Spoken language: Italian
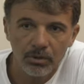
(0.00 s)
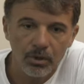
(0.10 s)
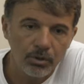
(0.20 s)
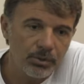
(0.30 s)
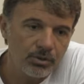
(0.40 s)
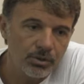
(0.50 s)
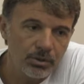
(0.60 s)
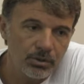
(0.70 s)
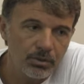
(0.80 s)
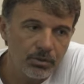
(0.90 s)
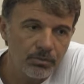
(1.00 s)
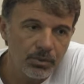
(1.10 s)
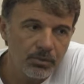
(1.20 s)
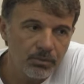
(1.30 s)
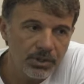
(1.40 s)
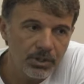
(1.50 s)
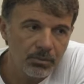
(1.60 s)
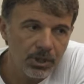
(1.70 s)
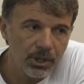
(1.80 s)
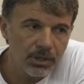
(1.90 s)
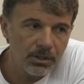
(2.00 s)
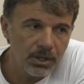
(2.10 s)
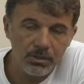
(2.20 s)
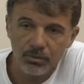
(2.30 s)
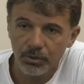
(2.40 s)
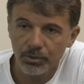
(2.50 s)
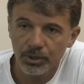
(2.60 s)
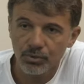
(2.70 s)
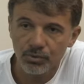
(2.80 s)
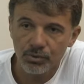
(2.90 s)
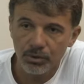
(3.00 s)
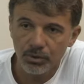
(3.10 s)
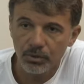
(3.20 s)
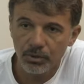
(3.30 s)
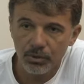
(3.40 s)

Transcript: no, no, ma oggi non, non mi sembra assolutamente giusto, io,